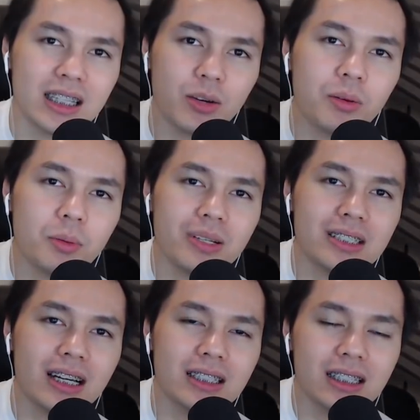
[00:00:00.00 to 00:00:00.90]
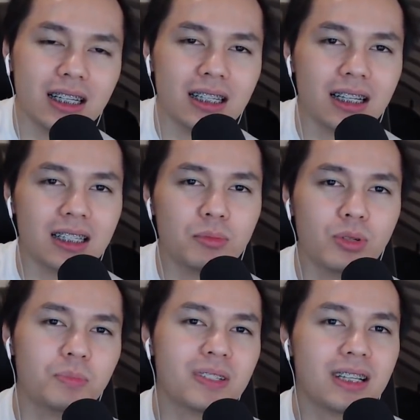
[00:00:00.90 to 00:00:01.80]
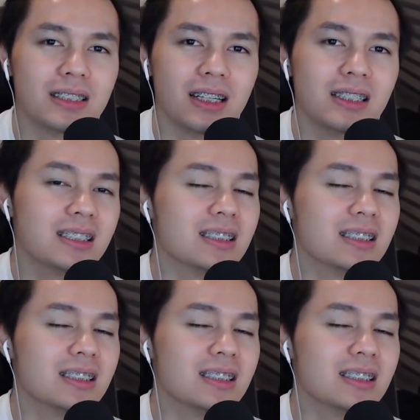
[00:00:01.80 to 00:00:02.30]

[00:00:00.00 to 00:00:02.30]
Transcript: Cewek memang sengaja nih kadang-kadang buat pertanyaan yang